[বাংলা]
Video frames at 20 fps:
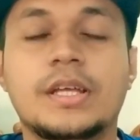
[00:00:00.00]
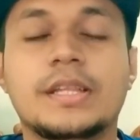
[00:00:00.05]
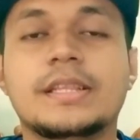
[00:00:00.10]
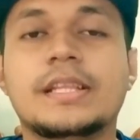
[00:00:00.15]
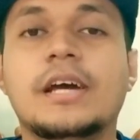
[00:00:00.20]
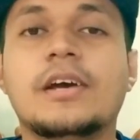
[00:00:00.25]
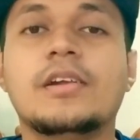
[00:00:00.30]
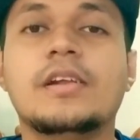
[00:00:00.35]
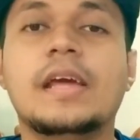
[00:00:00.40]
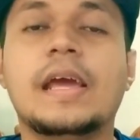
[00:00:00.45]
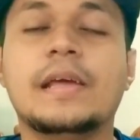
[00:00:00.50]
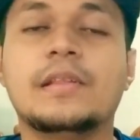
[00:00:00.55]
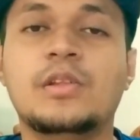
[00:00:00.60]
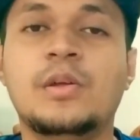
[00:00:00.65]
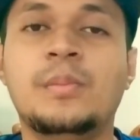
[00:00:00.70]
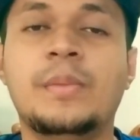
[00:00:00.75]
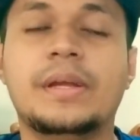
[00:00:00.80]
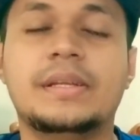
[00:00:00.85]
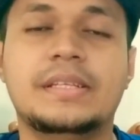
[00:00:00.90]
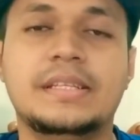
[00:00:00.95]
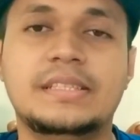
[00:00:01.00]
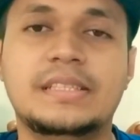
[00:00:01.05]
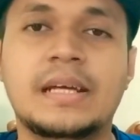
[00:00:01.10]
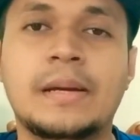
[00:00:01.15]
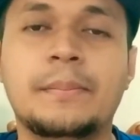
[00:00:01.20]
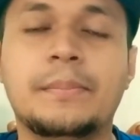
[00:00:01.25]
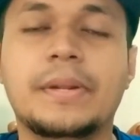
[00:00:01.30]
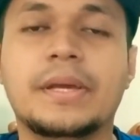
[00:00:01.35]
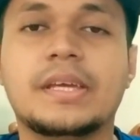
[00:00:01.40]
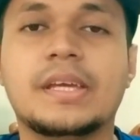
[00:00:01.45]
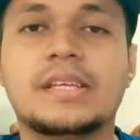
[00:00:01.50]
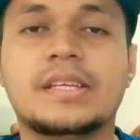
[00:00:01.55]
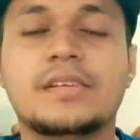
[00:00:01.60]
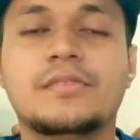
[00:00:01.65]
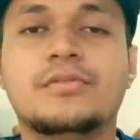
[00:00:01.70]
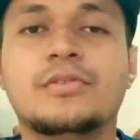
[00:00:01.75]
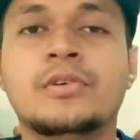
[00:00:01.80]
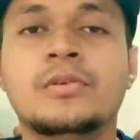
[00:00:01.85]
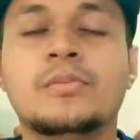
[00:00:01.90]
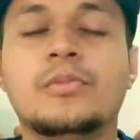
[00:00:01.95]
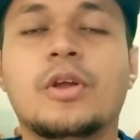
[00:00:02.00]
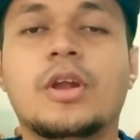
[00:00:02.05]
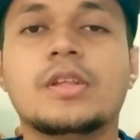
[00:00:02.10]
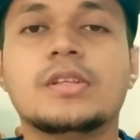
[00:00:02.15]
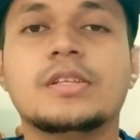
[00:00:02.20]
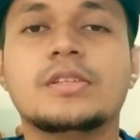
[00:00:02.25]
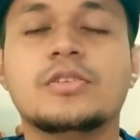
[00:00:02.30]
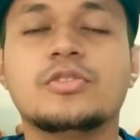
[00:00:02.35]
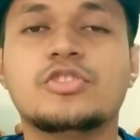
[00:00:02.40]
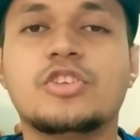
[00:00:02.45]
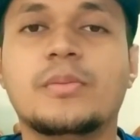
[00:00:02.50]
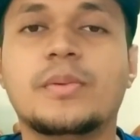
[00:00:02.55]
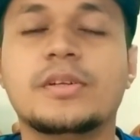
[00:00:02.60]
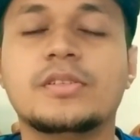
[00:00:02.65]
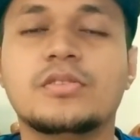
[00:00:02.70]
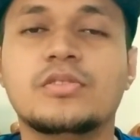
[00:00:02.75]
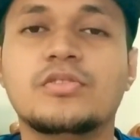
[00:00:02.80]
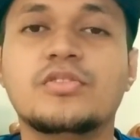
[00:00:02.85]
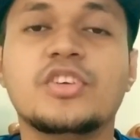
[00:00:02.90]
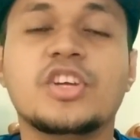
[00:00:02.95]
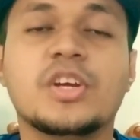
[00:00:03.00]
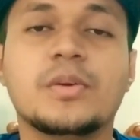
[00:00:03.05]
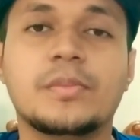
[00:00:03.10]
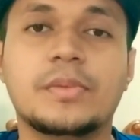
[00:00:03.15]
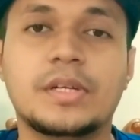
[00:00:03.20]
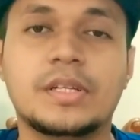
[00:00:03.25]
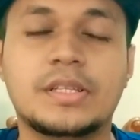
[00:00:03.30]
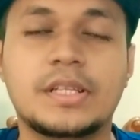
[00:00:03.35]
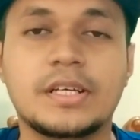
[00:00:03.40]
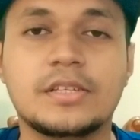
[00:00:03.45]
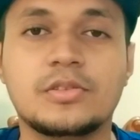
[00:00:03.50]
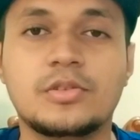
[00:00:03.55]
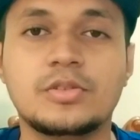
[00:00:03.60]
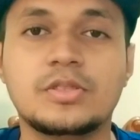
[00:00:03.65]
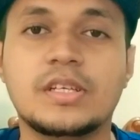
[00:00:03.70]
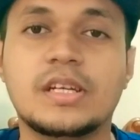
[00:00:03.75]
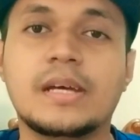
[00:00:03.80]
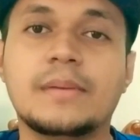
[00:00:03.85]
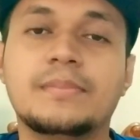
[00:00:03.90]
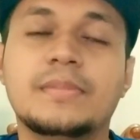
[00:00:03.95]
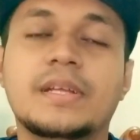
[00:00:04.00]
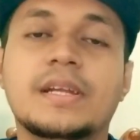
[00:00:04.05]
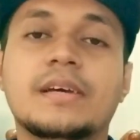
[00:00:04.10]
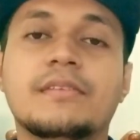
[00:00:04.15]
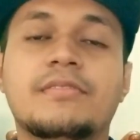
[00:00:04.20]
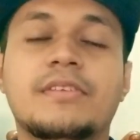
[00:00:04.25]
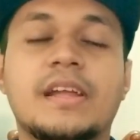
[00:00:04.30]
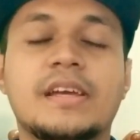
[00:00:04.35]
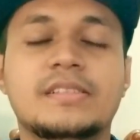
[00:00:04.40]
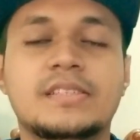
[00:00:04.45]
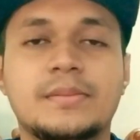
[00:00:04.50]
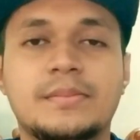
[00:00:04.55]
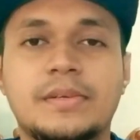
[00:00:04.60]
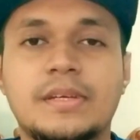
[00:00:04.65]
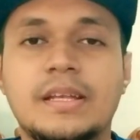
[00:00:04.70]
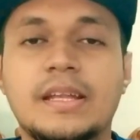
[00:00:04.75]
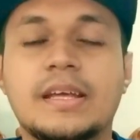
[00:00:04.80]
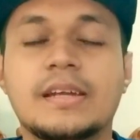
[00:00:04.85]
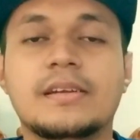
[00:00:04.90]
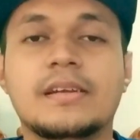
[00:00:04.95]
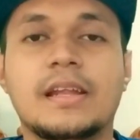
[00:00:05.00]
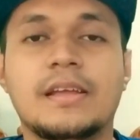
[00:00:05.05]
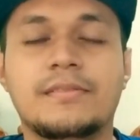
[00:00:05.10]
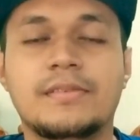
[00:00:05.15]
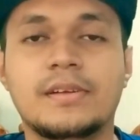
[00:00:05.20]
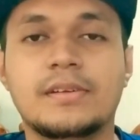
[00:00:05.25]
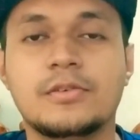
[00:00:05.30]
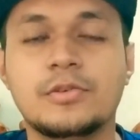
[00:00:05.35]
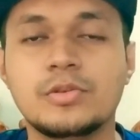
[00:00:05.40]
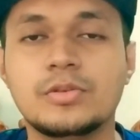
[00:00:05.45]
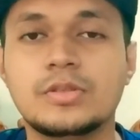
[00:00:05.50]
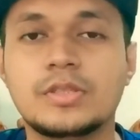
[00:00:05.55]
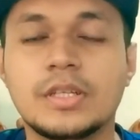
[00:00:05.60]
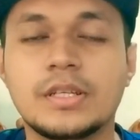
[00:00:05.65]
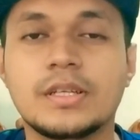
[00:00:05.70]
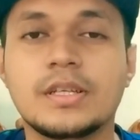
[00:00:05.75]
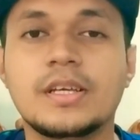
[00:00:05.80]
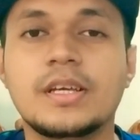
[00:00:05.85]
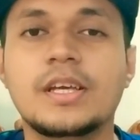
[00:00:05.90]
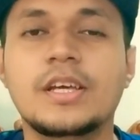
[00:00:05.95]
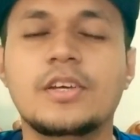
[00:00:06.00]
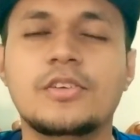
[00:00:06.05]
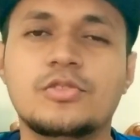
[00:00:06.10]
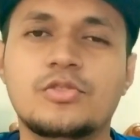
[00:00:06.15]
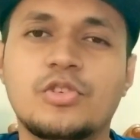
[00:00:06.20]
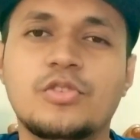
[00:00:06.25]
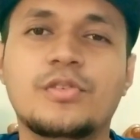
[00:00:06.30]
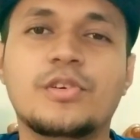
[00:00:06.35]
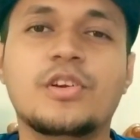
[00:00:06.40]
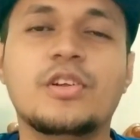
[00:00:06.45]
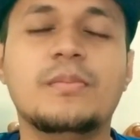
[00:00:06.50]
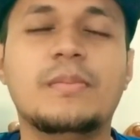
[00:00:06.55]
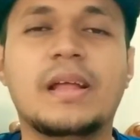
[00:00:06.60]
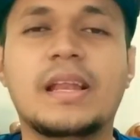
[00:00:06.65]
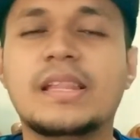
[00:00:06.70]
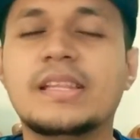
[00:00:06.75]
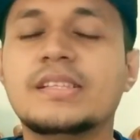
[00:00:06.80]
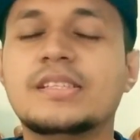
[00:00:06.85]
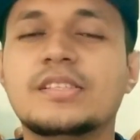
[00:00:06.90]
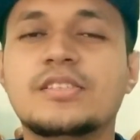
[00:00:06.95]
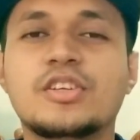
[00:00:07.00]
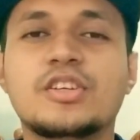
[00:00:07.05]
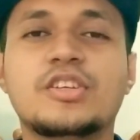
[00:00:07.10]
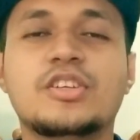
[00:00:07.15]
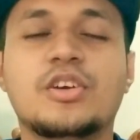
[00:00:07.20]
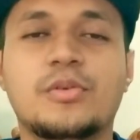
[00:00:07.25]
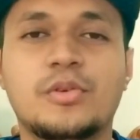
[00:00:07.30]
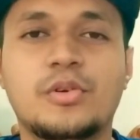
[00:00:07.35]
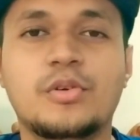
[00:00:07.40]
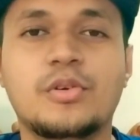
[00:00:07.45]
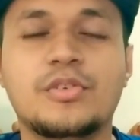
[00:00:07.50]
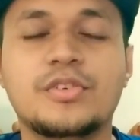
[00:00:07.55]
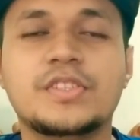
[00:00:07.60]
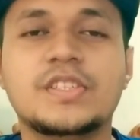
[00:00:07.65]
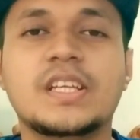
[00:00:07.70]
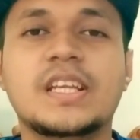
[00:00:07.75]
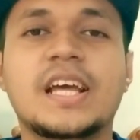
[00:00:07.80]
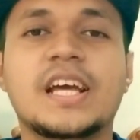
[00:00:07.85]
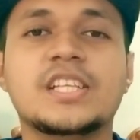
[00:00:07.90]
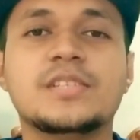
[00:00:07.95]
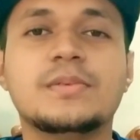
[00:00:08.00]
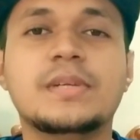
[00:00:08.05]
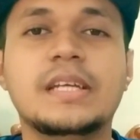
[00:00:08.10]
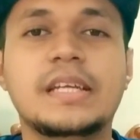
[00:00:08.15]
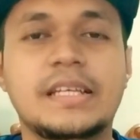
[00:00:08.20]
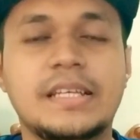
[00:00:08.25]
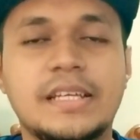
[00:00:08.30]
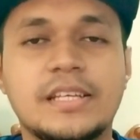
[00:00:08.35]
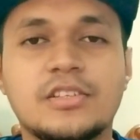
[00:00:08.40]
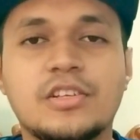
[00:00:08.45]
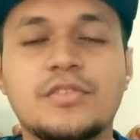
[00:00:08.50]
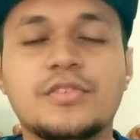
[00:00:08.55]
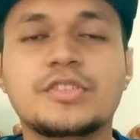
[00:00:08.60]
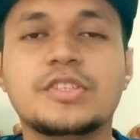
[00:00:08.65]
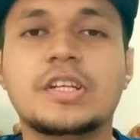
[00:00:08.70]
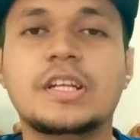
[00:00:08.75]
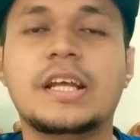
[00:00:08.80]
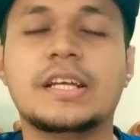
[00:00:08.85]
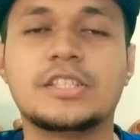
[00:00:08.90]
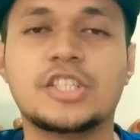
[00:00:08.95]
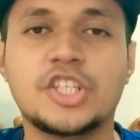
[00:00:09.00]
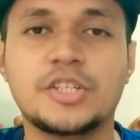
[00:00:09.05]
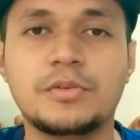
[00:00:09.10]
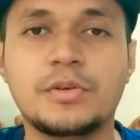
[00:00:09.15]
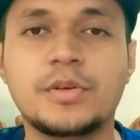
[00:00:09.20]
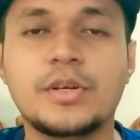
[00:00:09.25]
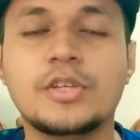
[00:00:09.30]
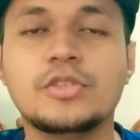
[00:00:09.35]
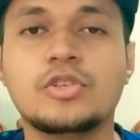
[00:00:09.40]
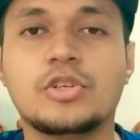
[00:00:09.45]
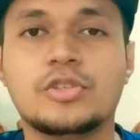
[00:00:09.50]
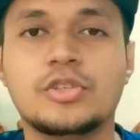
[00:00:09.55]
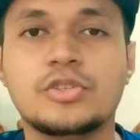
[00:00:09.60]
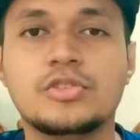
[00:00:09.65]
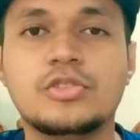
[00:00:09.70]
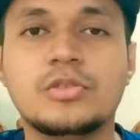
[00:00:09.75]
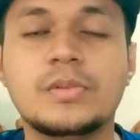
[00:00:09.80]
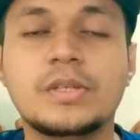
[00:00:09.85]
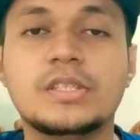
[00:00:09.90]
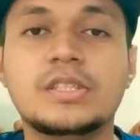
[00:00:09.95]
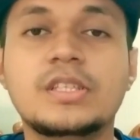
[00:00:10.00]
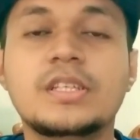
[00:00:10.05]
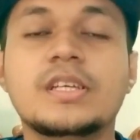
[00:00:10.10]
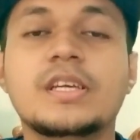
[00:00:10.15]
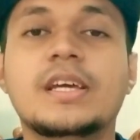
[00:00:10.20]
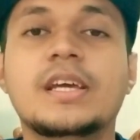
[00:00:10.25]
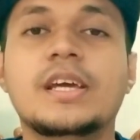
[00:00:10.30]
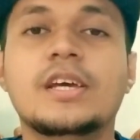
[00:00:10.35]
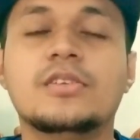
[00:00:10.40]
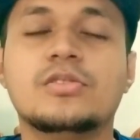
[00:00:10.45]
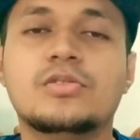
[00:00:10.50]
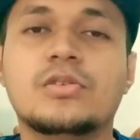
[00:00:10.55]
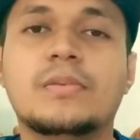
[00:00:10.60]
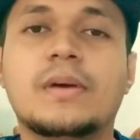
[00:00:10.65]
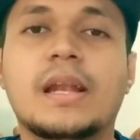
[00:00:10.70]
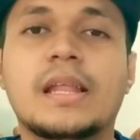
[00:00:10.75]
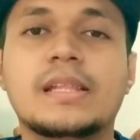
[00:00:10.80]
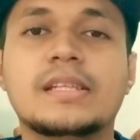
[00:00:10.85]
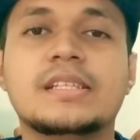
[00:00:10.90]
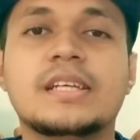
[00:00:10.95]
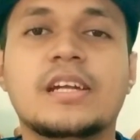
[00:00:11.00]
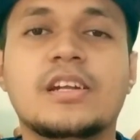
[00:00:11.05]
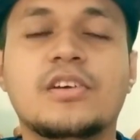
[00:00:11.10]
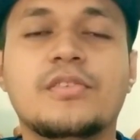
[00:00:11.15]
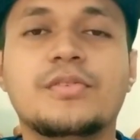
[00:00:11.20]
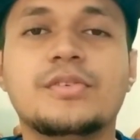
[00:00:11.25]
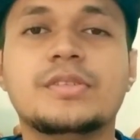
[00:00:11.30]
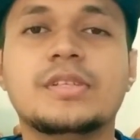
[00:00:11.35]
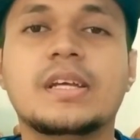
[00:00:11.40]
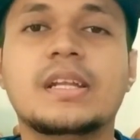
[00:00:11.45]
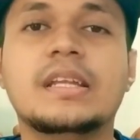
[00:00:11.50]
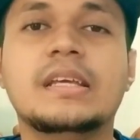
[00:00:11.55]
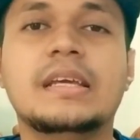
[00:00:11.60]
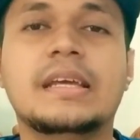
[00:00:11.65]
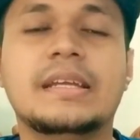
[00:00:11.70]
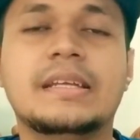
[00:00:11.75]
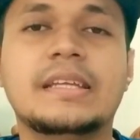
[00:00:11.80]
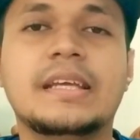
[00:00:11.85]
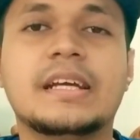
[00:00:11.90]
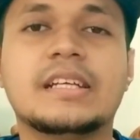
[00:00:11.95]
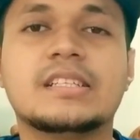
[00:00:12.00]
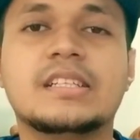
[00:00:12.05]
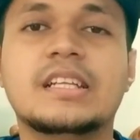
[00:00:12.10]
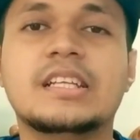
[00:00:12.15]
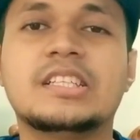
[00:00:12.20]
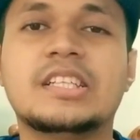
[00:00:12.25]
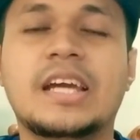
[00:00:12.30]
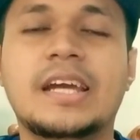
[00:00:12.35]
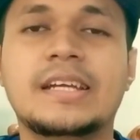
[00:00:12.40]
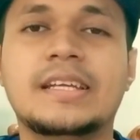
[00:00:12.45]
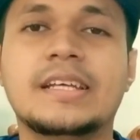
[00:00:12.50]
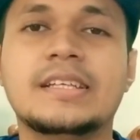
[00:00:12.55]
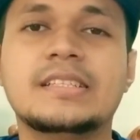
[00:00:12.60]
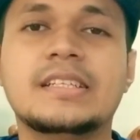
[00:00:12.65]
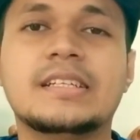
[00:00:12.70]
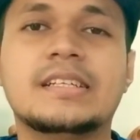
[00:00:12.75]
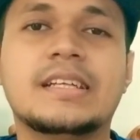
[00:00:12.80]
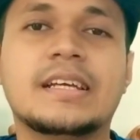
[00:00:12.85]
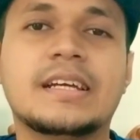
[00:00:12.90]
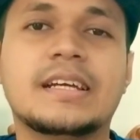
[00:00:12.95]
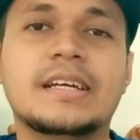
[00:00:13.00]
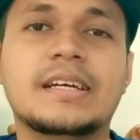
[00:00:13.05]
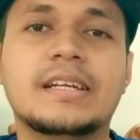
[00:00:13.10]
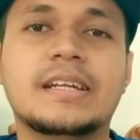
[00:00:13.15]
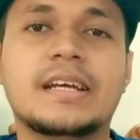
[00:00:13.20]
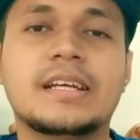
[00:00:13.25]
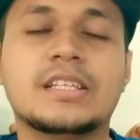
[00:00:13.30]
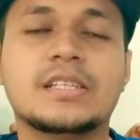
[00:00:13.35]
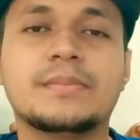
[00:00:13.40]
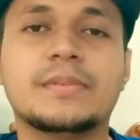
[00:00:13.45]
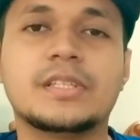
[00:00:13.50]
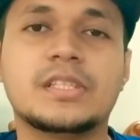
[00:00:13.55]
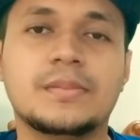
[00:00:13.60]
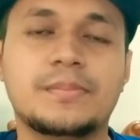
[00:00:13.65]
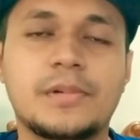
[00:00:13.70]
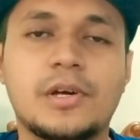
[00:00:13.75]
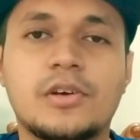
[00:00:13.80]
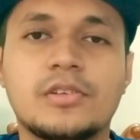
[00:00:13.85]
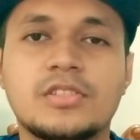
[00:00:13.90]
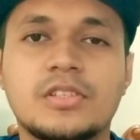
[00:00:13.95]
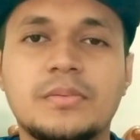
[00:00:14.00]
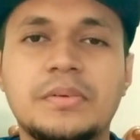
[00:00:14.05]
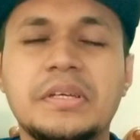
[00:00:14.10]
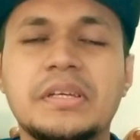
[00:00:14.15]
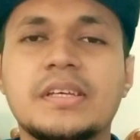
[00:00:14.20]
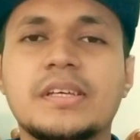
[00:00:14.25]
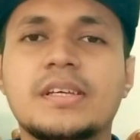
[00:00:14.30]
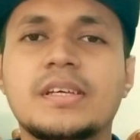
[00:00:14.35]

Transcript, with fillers: তাহলে একদম একটি জাম্প প্যাক একটি ফোন বলা যায় তো সবার জন্য রিকমেন্ড থাকতো যারা আপনারা ফ্ল্যাগশিপ কিলার লেভেল খুঁজছেন তো ওভারঅল বাংলাদেশে তো এটি অফিসিয়ালি আসবে না ইন্ডিয়াতে অফিসিয়ালি আসার সম্ভাবনা যথেষ্ট বেশি তো বাংলাদেশে আনঅফিসিয়ালি এটি আসলে ষাট হাজার টাকার আশেপাশে পাওয়া যাবে